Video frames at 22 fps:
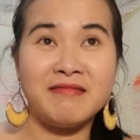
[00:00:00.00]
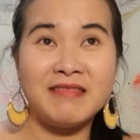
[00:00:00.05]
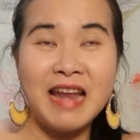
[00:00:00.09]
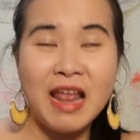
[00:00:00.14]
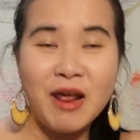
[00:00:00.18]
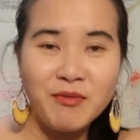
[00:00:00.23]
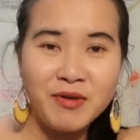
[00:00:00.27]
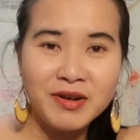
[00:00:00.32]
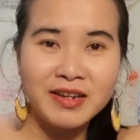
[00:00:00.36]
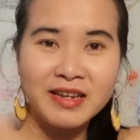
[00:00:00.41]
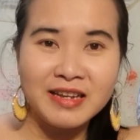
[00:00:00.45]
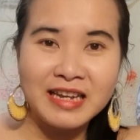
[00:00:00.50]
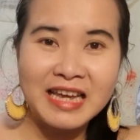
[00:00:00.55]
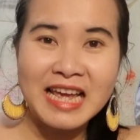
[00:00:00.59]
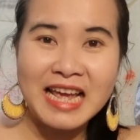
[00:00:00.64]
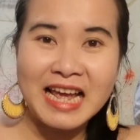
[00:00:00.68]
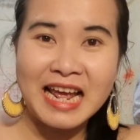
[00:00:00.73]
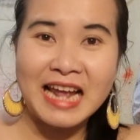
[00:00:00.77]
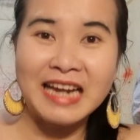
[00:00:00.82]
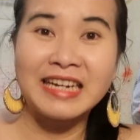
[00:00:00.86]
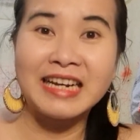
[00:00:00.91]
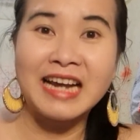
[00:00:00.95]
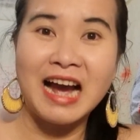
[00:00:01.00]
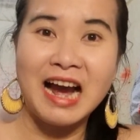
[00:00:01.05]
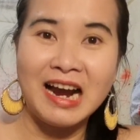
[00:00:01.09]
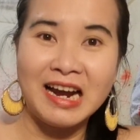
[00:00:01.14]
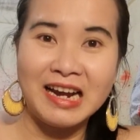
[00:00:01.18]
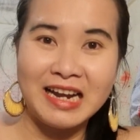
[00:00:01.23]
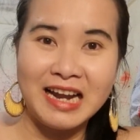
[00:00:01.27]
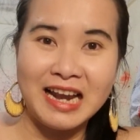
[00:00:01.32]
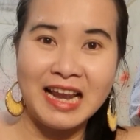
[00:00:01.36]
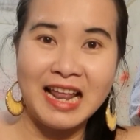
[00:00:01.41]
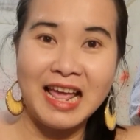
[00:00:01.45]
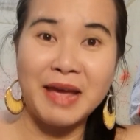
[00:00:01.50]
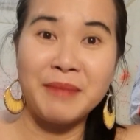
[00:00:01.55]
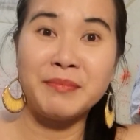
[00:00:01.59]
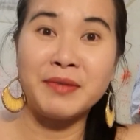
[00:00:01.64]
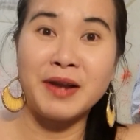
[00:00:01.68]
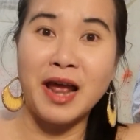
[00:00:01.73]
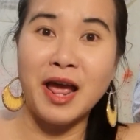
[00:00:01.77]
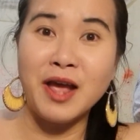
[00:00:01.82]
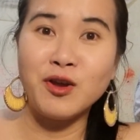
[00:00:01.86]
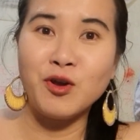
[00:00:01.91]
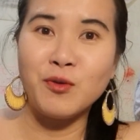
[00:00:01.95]
leo lên cái anh khờ này là em
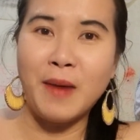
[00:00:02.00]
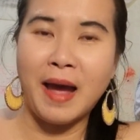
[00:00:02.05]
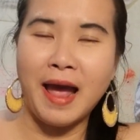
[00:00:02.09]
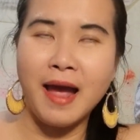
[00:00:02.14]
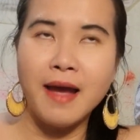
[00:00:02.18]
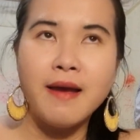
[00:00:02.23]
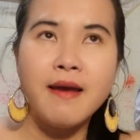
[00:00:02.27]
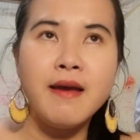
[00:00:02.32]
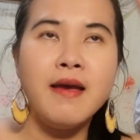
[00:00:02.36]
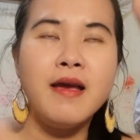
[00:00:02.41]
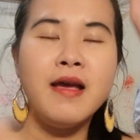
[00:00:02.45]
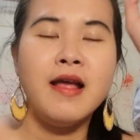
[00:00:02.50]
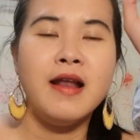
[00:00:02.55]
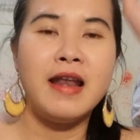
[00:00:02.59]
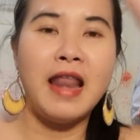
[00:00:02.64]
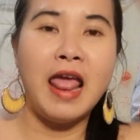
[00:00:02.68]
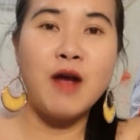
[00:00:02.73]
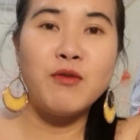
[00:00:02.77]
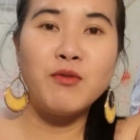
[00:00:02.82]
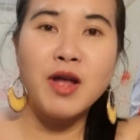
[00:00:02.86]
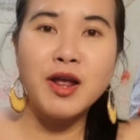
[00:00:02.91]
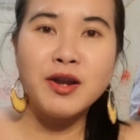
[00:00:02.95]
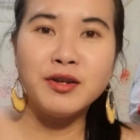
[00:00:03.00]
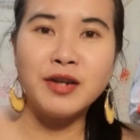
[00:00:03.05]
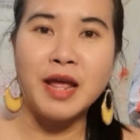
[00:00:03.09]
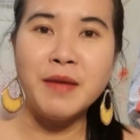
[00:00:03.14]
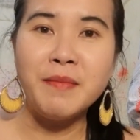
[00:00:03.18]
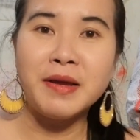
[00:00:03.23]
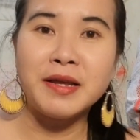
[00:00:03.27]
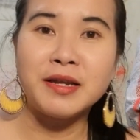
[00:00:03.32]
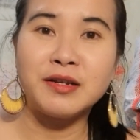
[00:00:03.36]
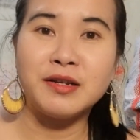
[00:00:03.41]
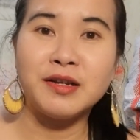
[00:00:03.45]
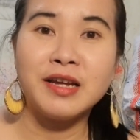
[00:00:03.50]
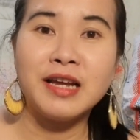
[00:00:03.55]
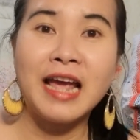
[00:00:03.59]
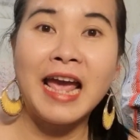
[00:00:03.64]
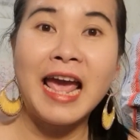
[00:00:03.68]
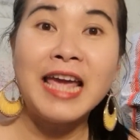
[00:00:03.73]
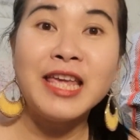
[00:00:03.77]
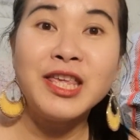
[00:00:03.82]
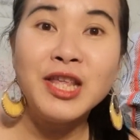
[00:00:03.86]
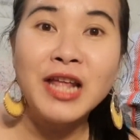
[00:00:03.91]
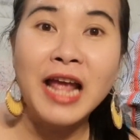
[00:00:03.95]
rể của bà leo lên để mà
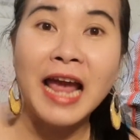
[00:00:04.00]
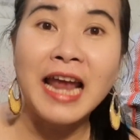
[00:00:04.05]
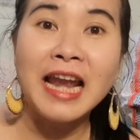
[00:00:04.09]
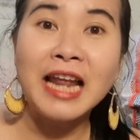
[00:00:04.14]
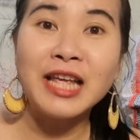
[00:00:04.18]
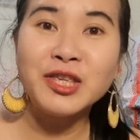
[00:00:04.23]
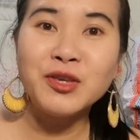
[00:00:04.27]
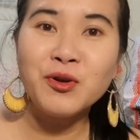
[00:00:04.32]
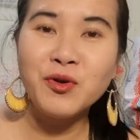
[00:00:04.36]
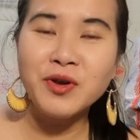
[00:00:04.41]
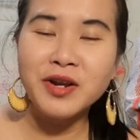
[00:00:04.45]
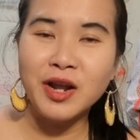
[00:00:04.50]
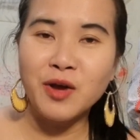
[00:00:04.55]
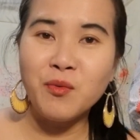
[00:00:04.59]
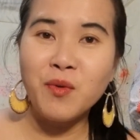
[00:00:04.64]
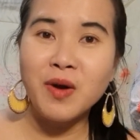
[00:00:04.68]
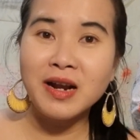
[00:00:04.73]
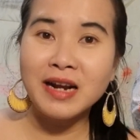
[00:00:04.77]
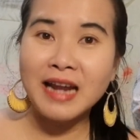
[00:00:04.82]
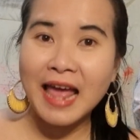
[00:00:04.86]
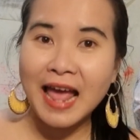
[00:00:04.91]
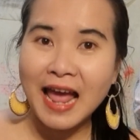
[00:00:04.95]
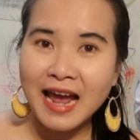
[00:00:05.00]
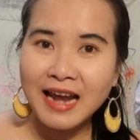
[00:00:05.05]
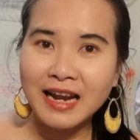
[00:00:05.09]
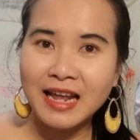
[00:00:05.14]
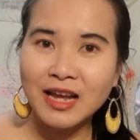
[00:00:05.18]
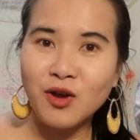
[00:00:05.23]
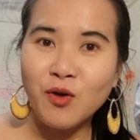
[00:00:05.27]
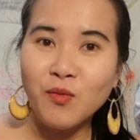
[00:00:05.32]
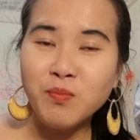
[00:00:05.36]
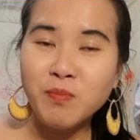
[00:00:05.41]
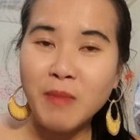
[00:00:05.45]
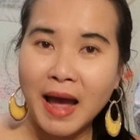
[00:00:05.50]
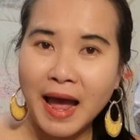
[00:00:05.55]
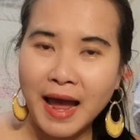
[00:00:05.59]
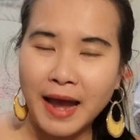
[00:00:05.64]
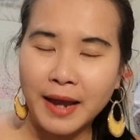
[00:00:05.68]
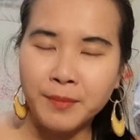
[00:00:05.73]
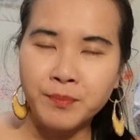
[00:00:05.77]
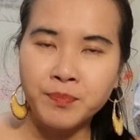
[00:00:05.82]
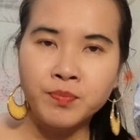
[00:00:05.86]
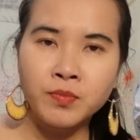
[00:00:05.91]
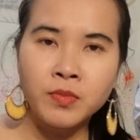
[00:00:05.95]
hái hái lá chuối để quấn lá để cúng
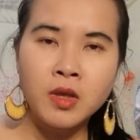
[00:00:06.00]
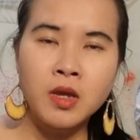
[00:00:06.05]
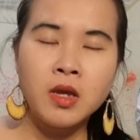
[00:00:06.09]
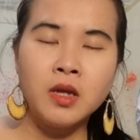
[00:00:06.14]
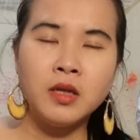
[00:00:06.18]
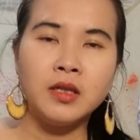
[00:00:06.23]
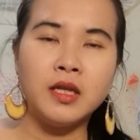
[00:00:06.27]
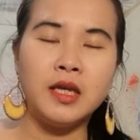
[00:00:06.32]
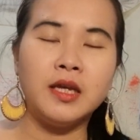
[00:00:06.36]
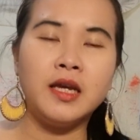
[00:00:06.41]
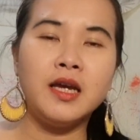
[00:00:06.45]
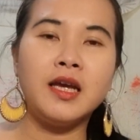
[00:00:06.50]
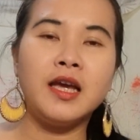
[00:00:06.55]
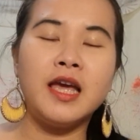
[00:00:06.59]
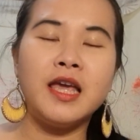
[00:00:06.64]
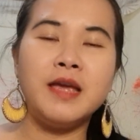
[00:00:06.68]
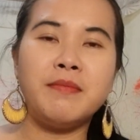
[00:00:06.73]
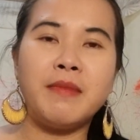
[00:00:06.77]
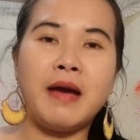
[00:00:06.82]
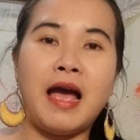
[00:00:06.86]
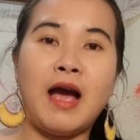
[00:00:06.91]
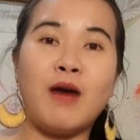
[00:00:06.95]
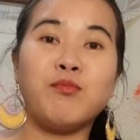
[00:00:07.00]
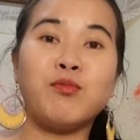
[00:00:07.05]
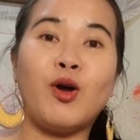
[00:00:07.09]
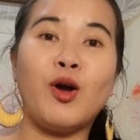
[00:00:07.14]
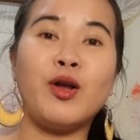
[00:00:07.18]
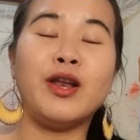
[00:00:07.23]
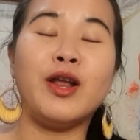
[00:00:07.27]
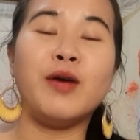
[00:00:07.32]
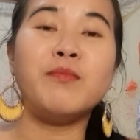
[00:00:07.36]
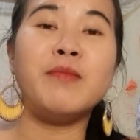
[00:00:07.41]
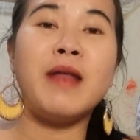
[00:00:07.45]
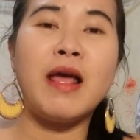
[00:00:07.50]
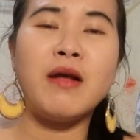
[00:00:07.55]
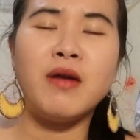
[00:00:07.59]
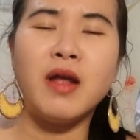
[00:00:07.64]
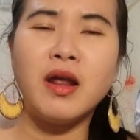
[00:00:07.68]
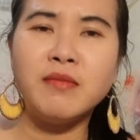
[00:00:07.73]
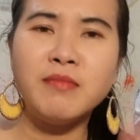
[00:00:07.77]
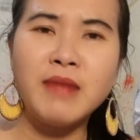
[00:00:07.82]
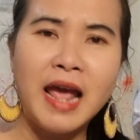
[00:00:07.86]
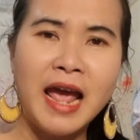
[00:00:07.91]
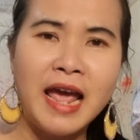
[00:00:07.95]
bà thì cái khi mà ông nội này ông leo
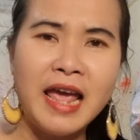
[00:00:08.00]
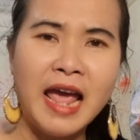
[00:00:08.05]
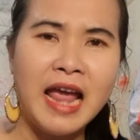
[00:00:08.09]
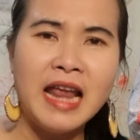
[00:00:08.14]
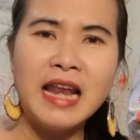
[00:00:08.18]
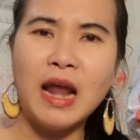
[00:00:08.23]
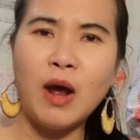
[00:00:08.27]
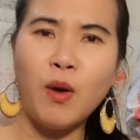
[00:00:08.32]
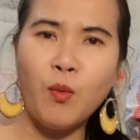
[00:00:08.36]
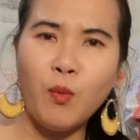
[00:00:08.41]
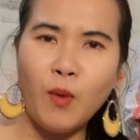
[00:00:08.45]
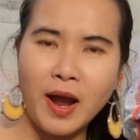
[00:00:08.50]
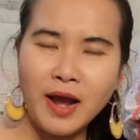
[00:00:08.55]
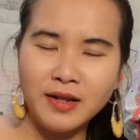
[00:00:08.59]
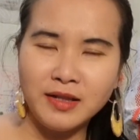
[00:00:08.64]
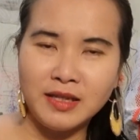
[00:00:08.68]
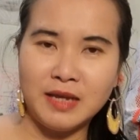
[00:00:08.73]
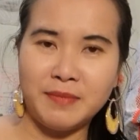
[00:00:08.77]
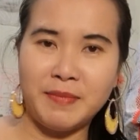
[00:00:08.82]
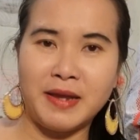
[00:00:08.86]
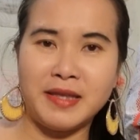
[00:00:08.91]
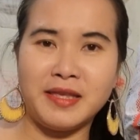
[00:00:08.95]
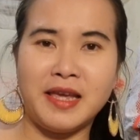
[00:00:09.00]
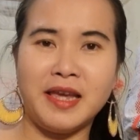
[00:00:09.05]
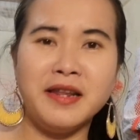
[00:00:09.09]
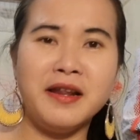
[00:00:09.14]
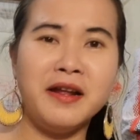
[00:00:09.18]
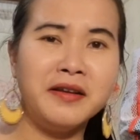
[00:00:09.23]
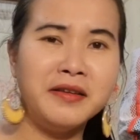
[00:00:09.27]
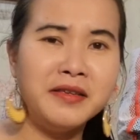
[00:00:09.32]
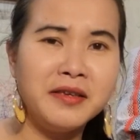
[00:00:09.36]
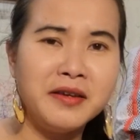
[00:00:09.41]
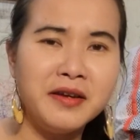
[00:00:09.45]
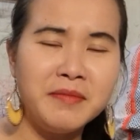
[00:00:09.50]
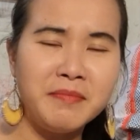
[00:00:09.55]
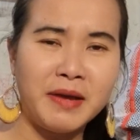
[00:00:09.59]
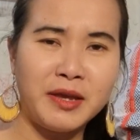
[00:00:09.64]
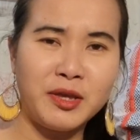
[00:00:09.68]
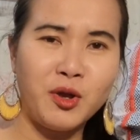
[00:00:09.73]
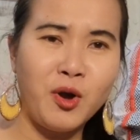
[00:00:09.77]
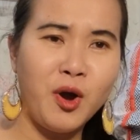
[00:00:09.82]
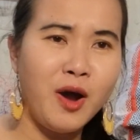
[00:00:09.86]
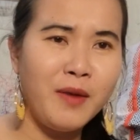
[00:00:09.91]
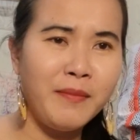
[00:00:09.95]
lên hái hái lâu quá thì bà chị đứng dưới mà
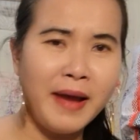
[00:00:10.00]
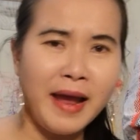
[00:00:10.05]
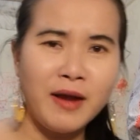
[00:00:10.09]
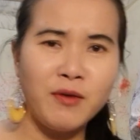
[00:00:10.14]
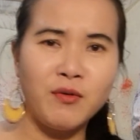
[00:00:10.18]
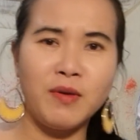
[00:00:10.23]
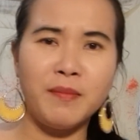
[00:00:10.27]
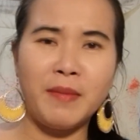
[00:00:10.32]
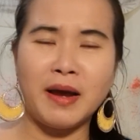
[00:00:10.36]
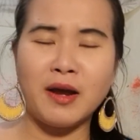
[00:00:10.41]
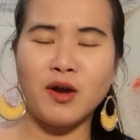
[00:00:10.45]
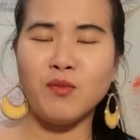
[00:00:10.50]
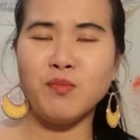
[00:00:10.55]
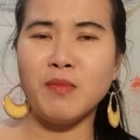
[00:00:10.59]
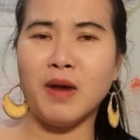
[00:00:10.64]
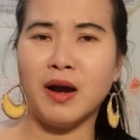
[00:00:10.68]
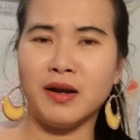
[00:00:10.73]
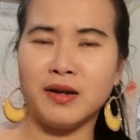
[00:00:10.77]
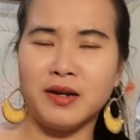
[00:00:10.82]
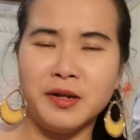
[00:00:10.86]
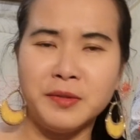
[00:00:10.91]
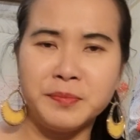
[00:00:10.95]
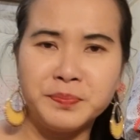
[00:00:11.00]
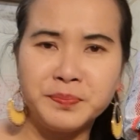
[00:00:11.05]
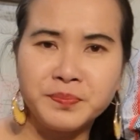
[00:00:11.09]
gió mát quá bà cũng bực nữa